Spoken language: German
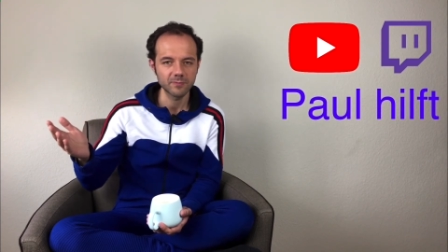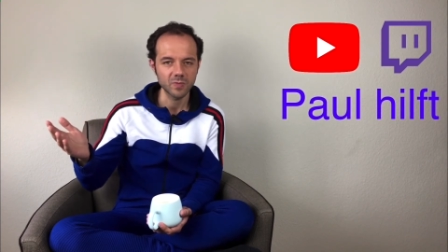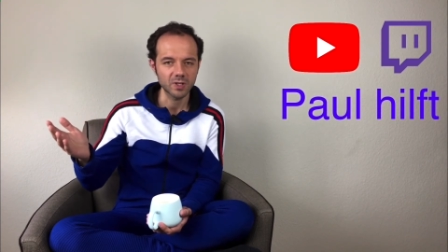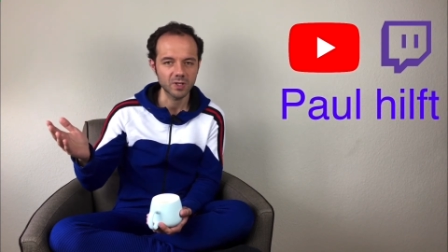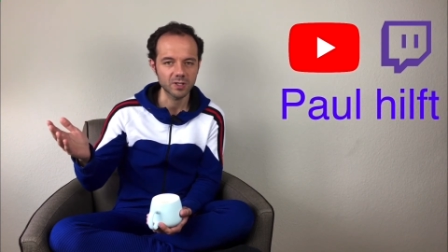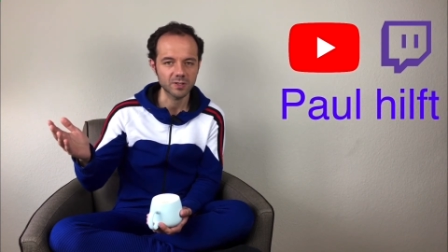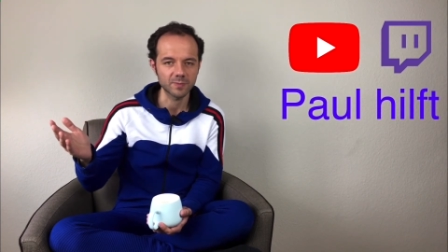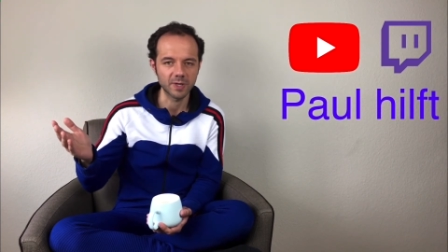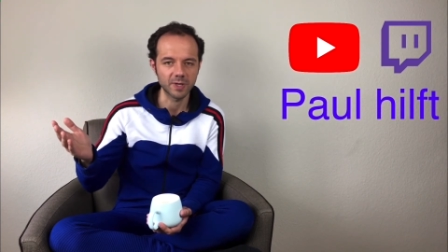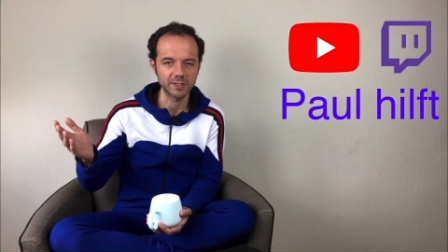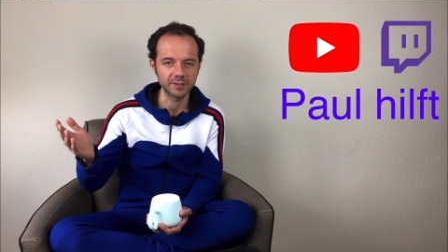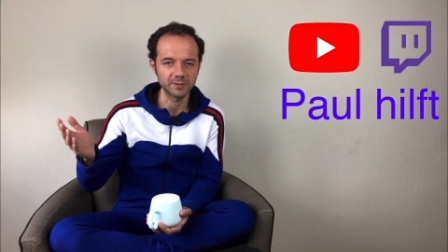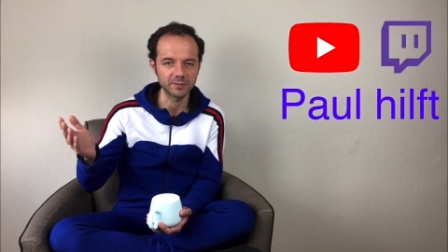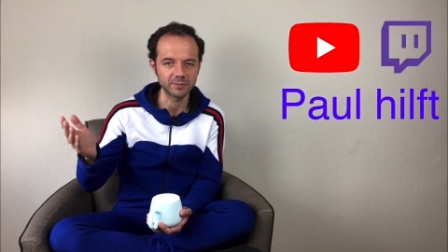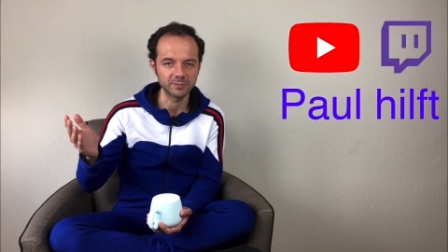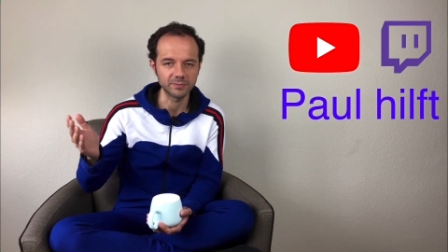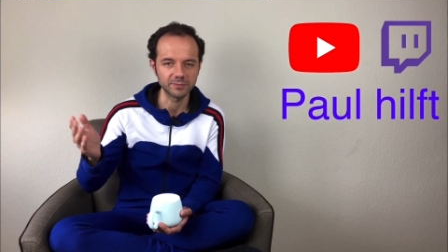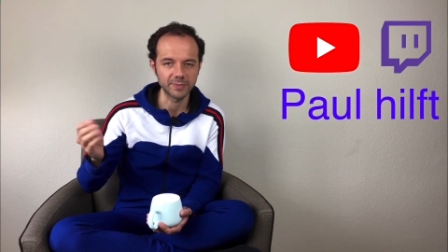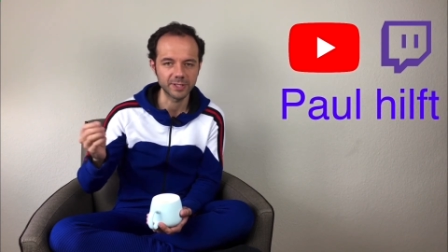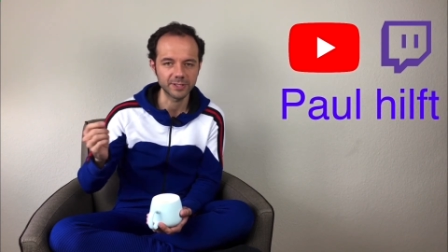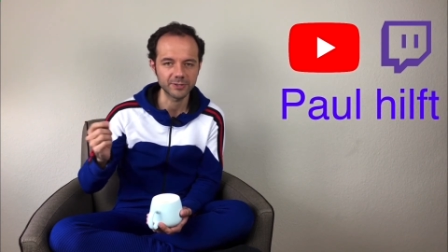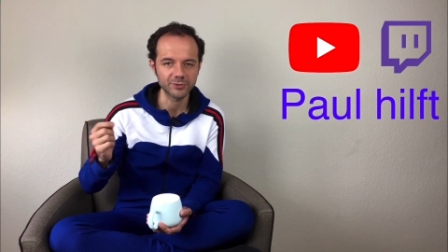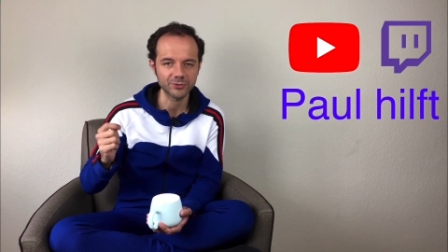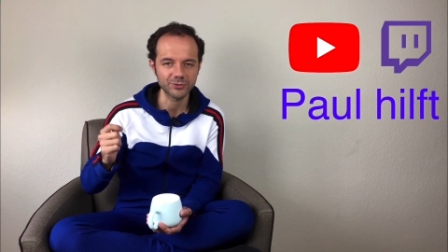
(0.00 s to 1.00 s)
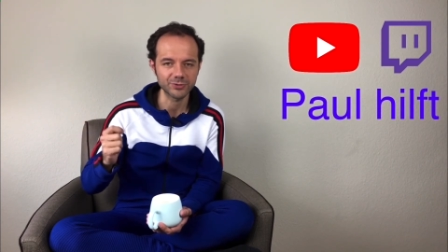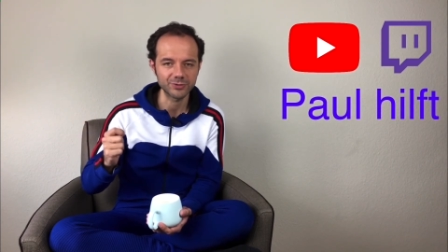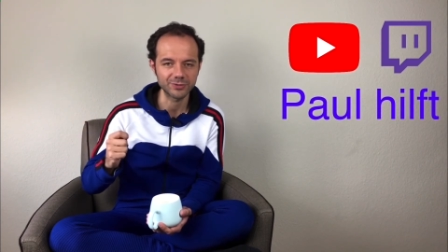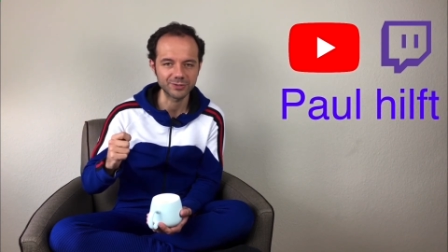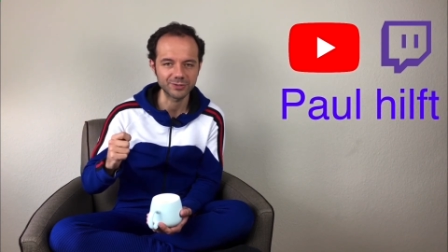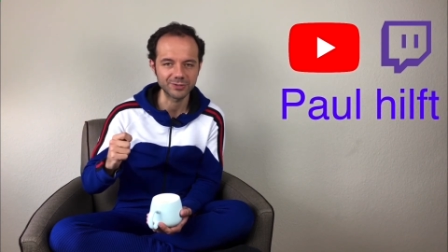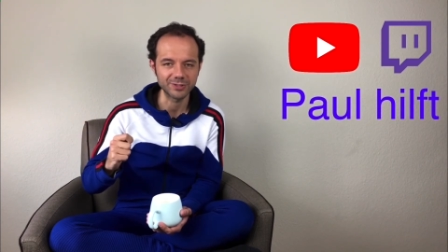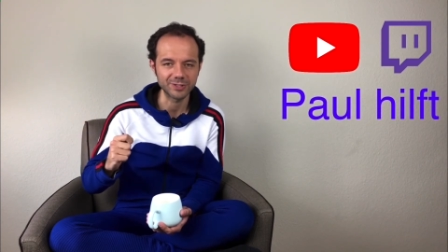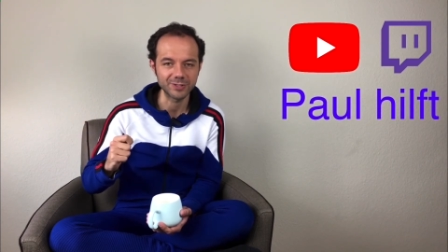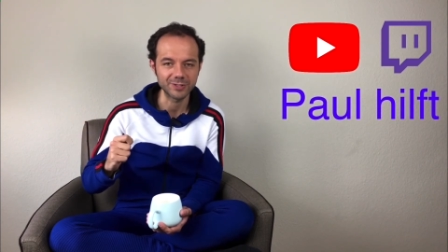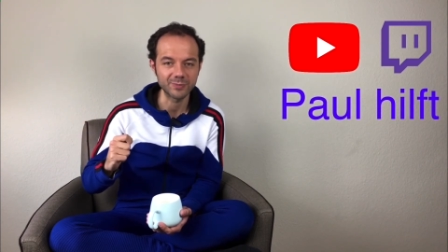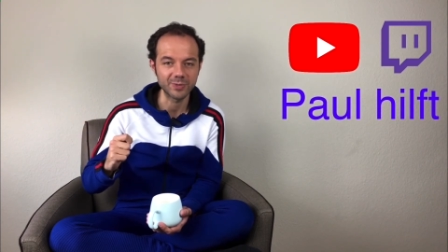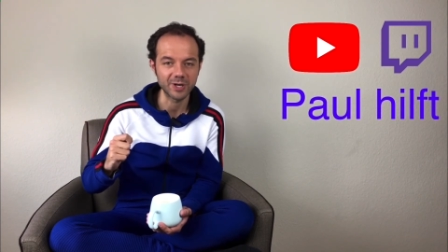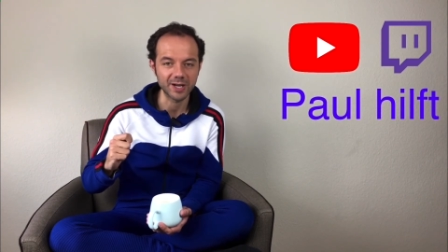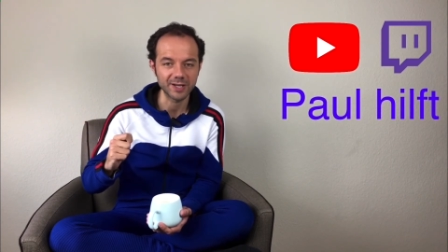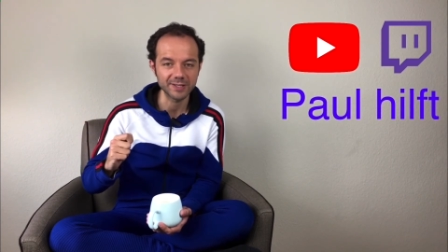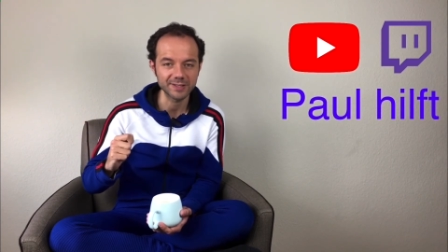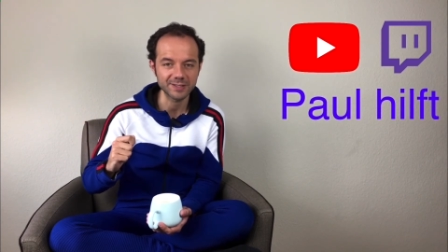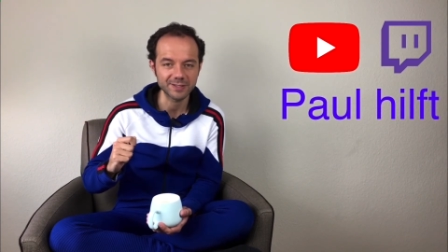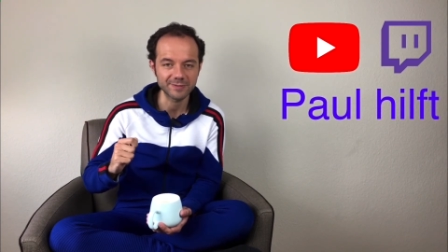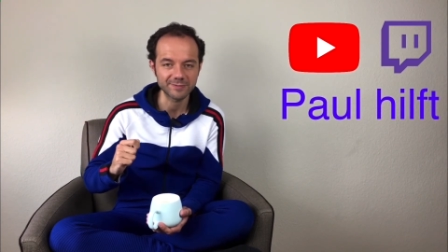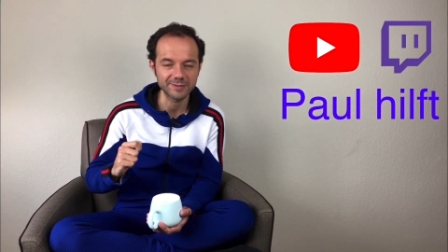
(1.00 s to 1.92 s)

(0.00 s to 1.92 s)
ich meine, Menschen im Bereich der